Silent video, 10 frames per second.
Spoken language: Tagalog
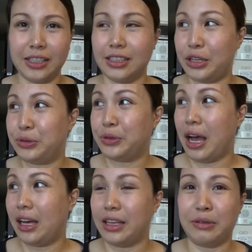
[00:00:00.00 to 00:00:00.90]
Kasi yung
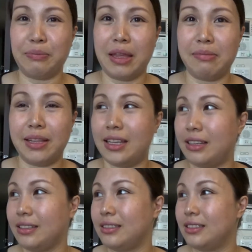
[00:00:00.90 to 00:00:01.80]
aking
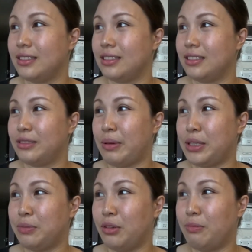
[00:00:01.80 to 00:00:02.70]
baby
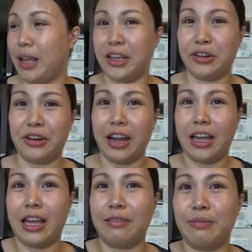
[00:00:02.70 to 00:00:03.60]
baseball player, ayan,